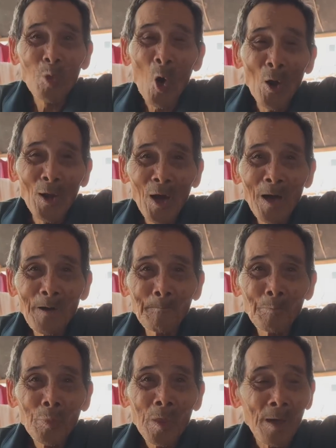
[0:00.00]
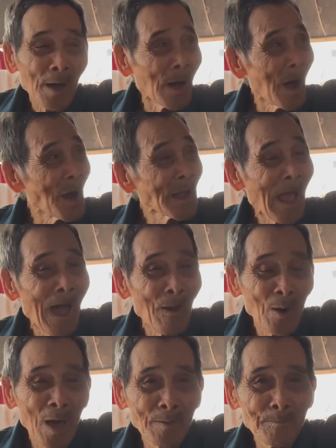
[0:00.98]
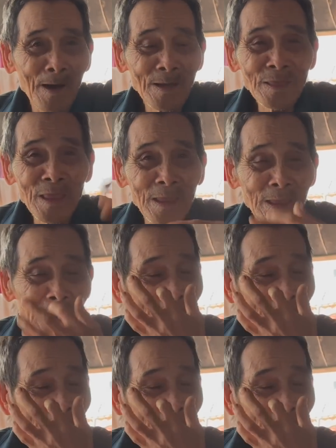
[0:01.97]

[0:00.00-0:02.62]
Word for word: to đó à, hơi cao lên bởi vì